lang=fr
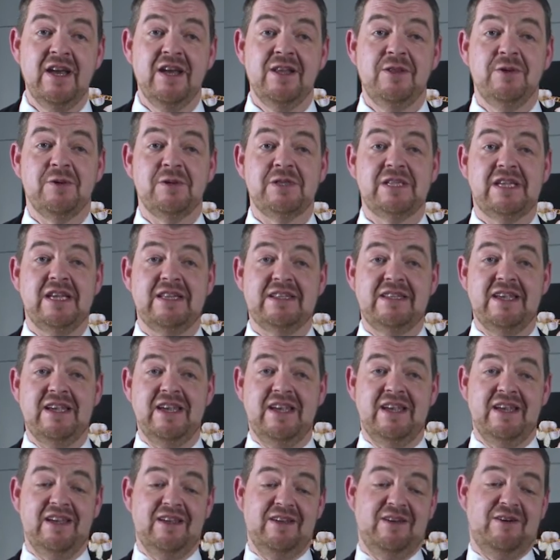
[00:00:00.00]
Donc
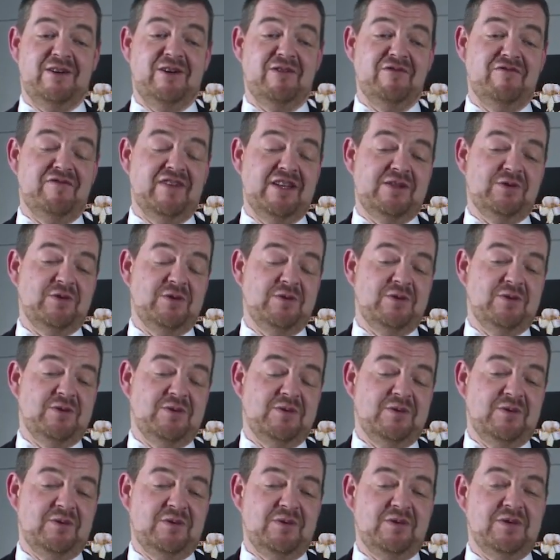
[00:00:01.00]
c'était en fait
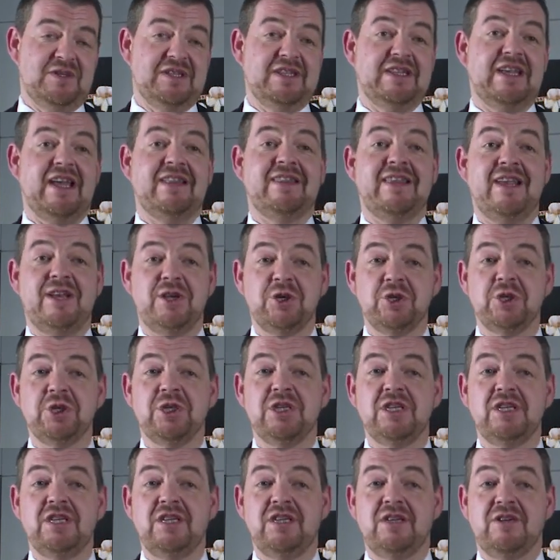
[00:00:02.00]
une,
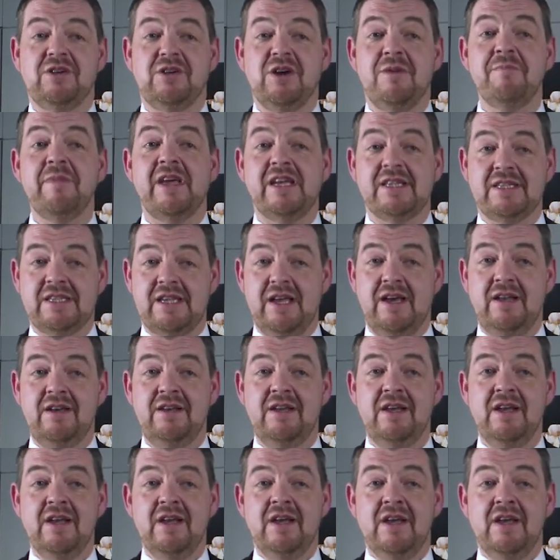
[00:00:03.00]
stratégie commerciale.